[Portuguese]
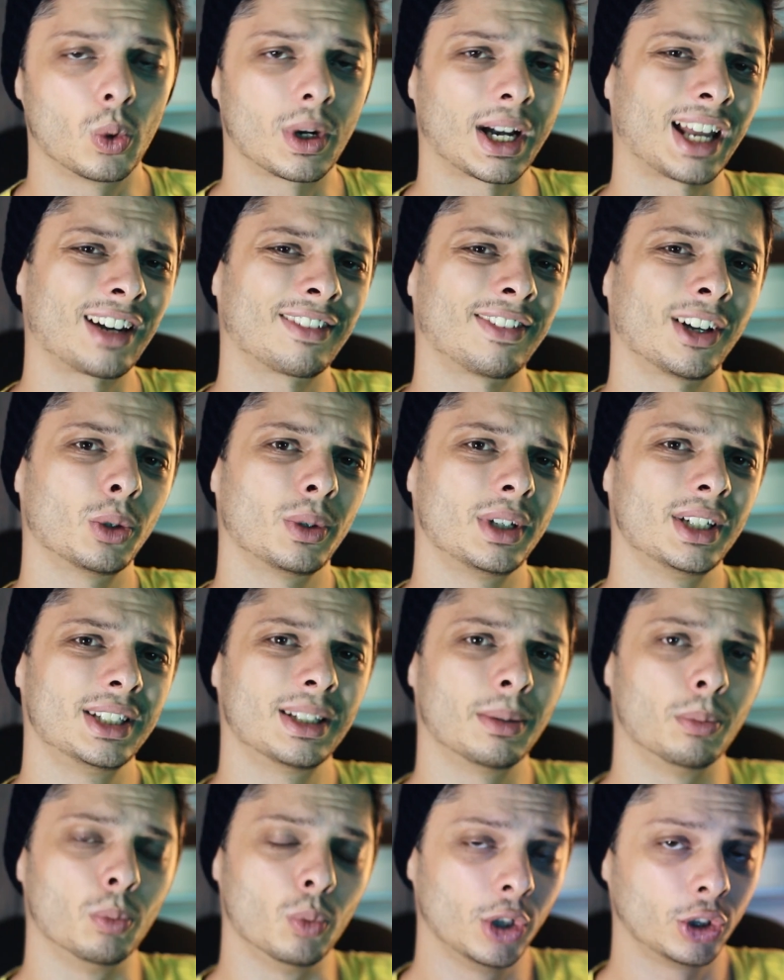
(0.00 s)
O cara
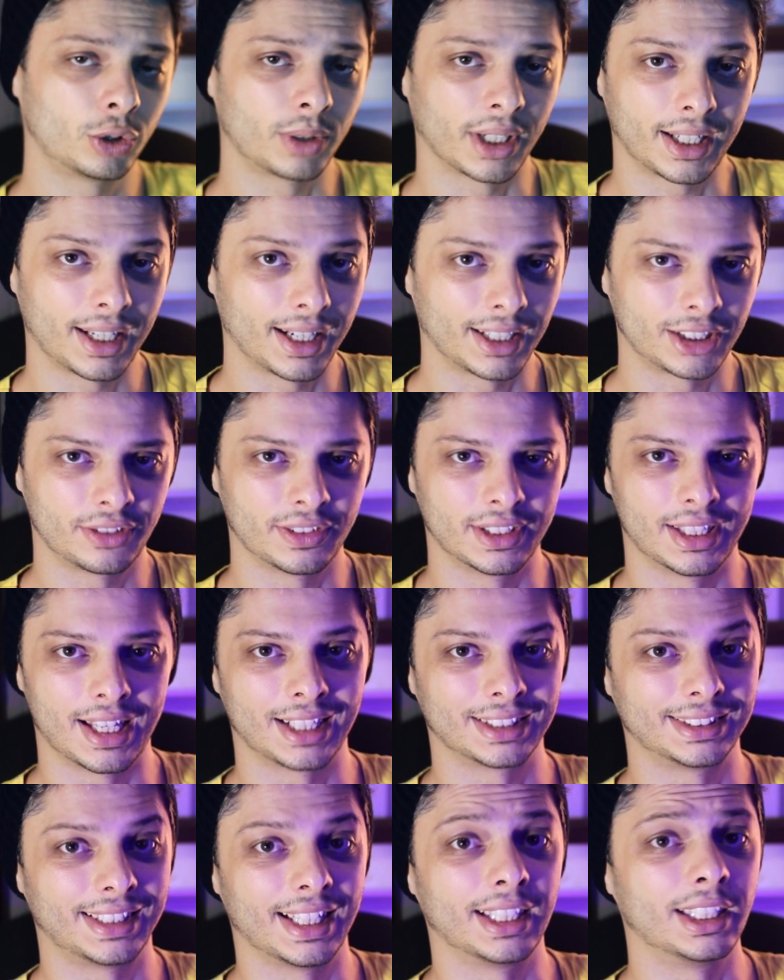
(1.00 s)
valoriza muito a
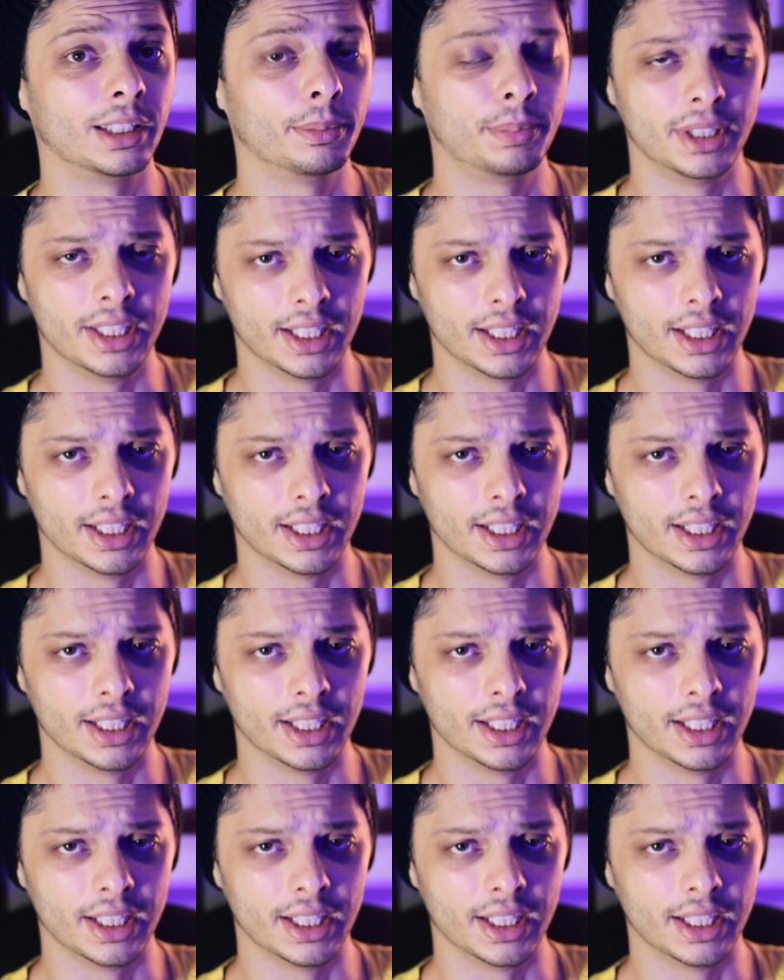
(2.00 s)
criatividade da equipe